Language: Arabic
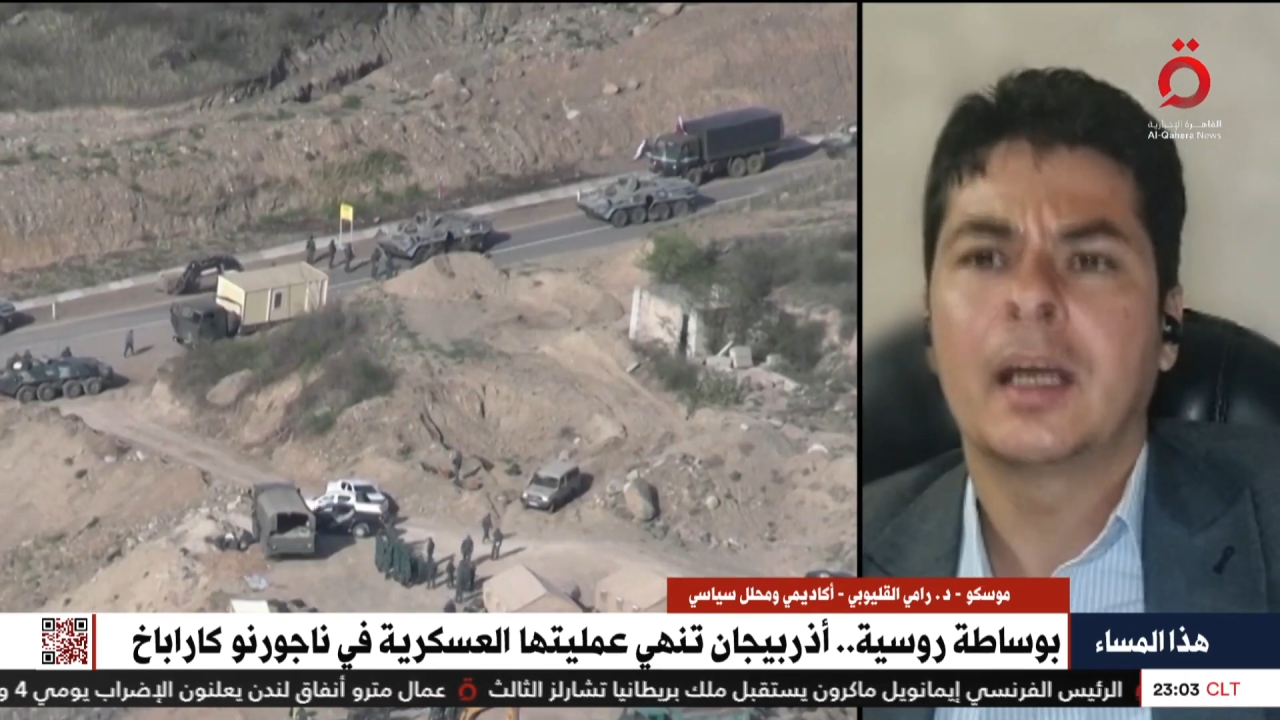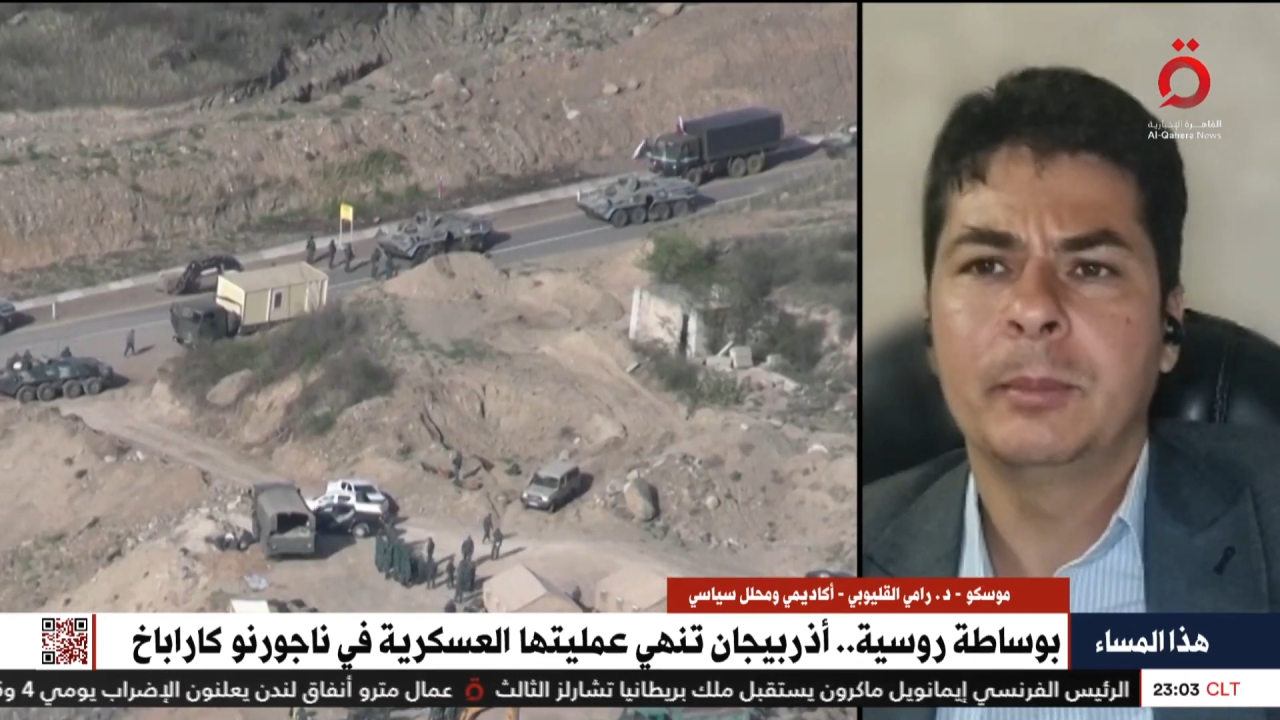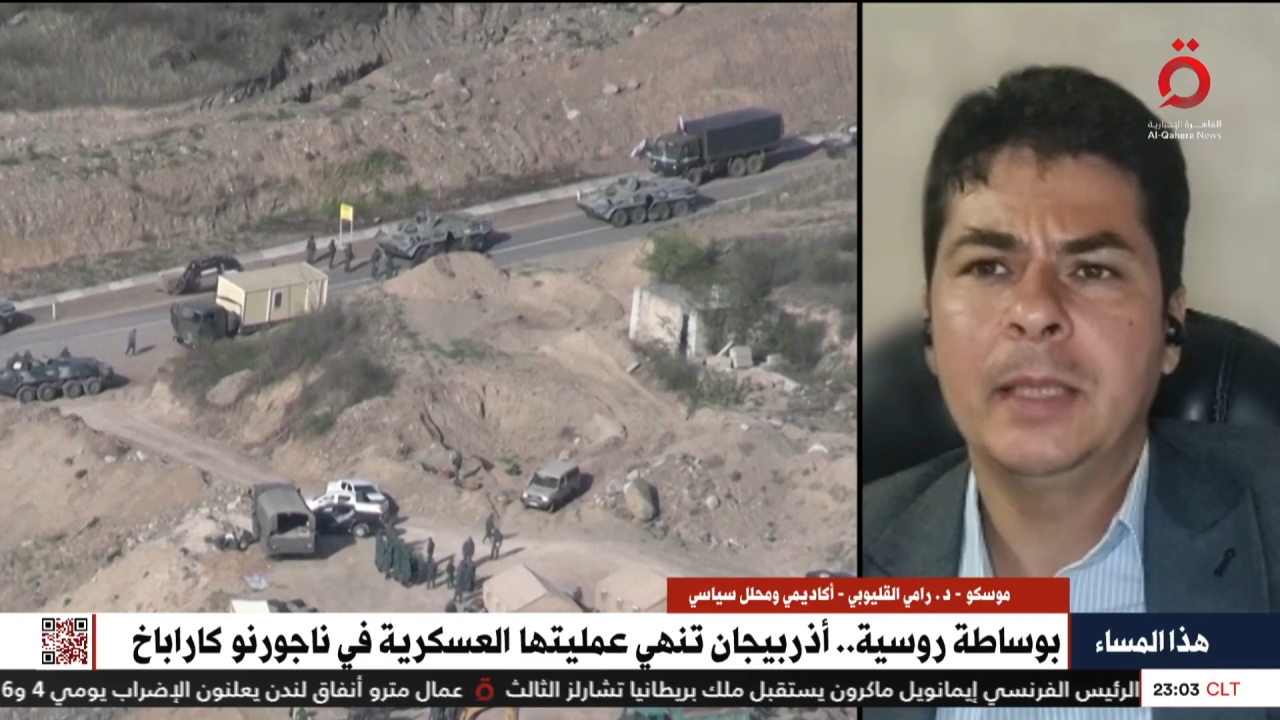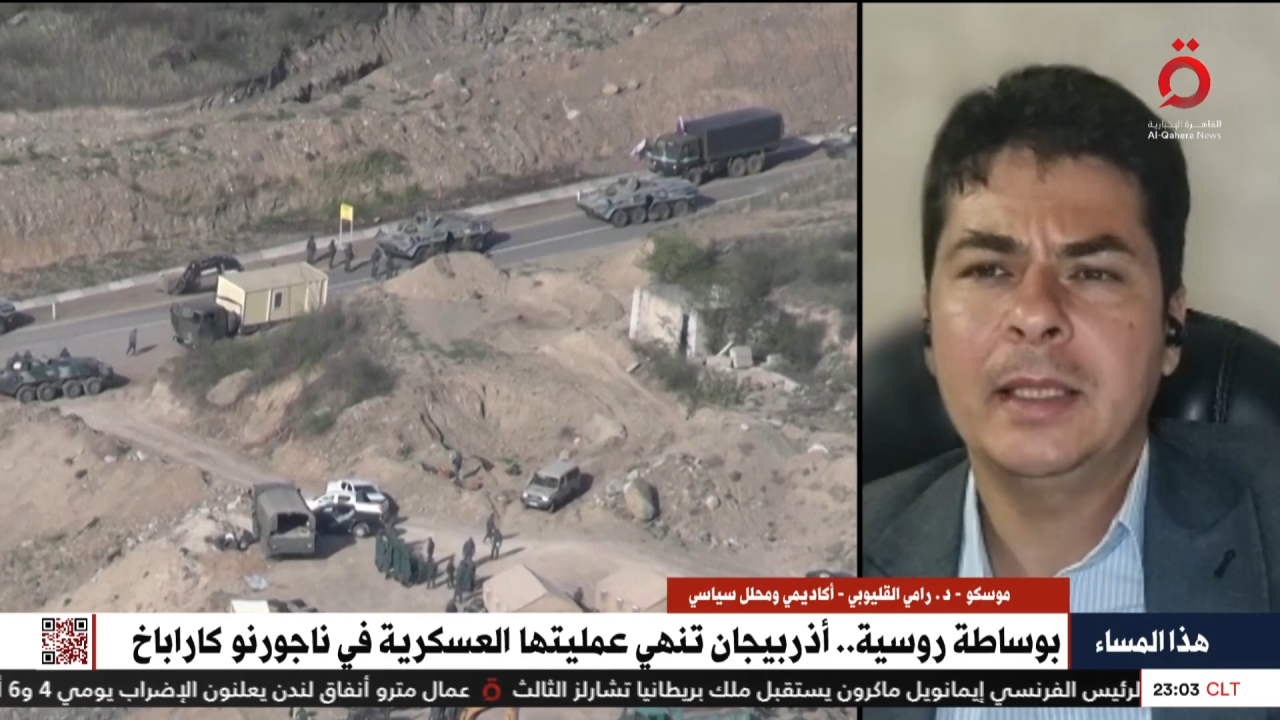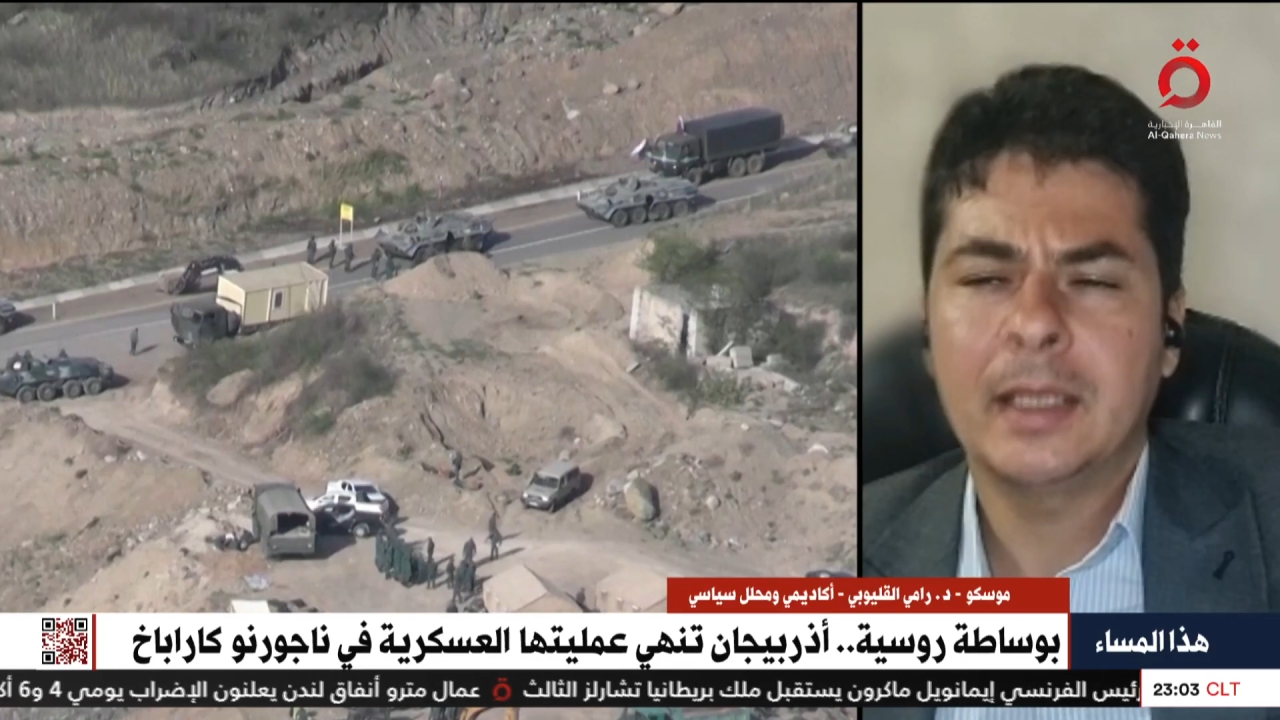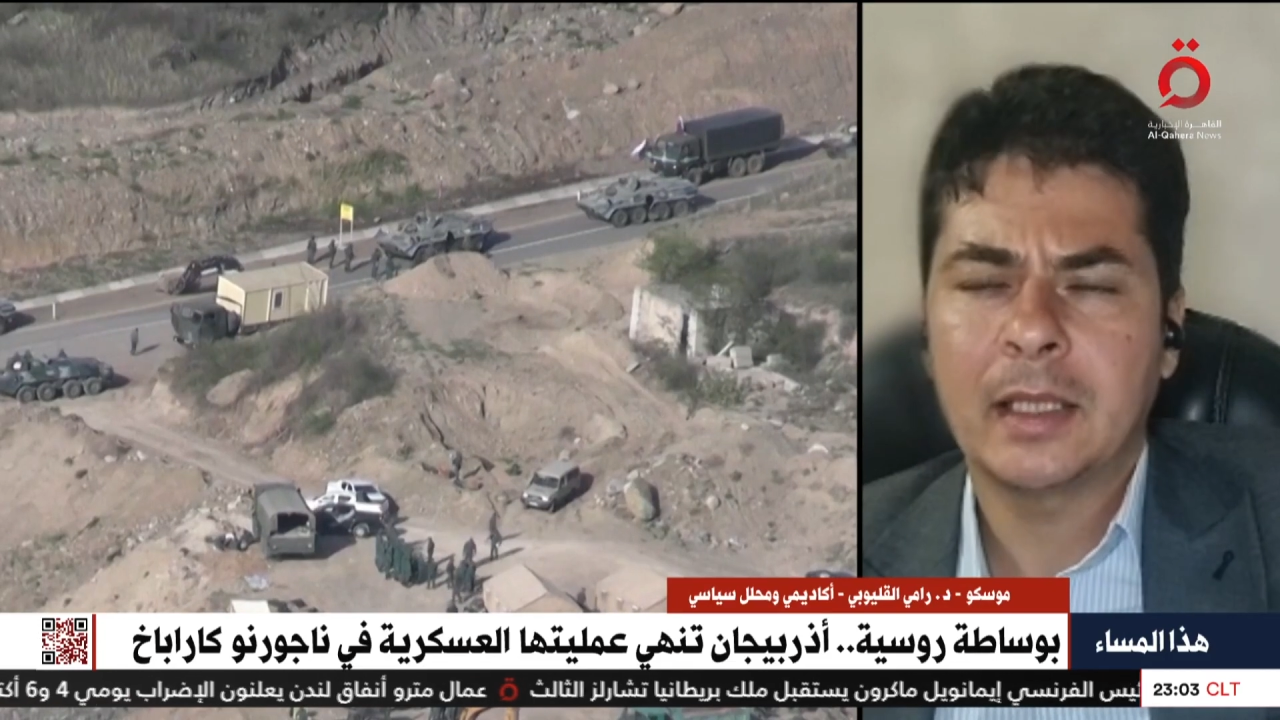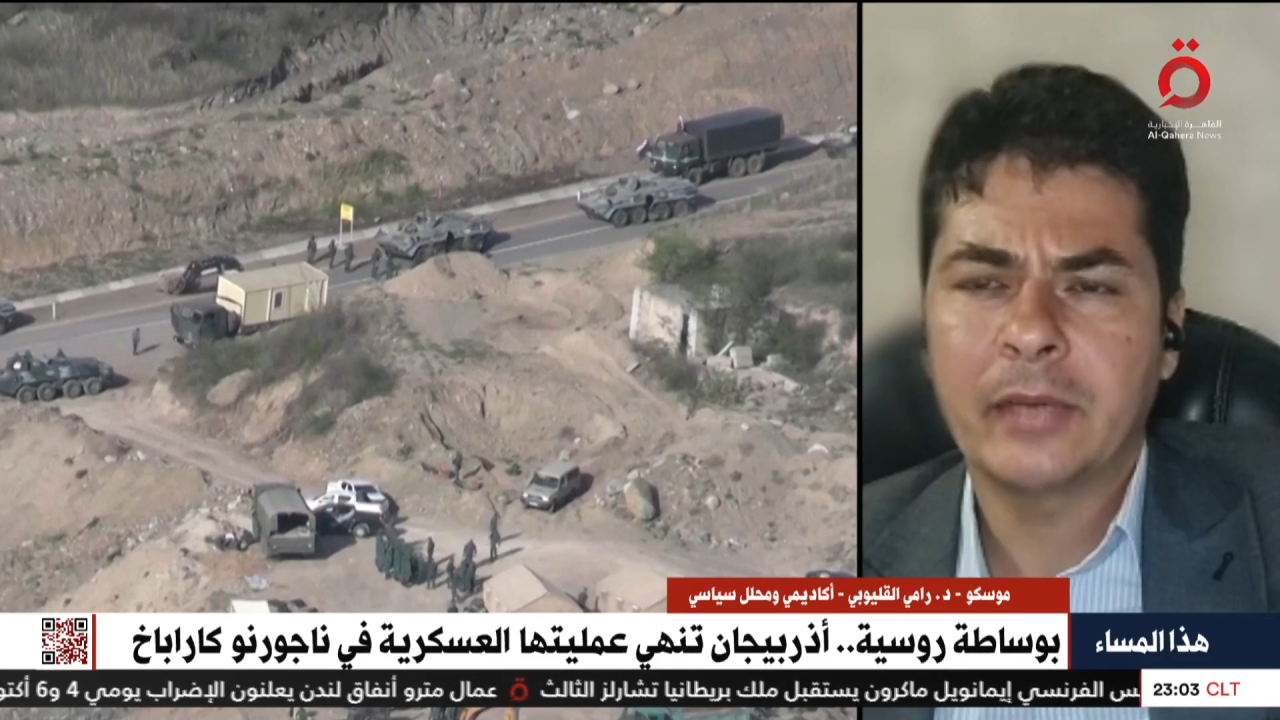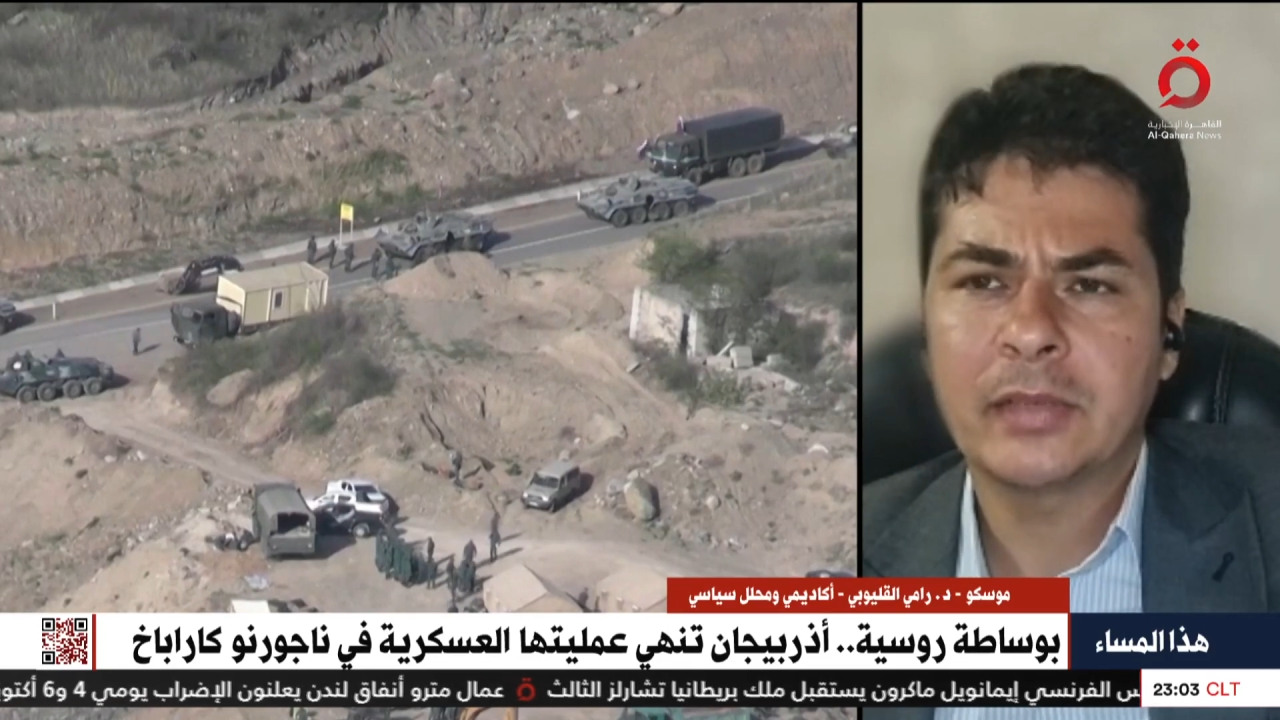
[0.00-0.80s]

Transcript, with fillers: ارمينيا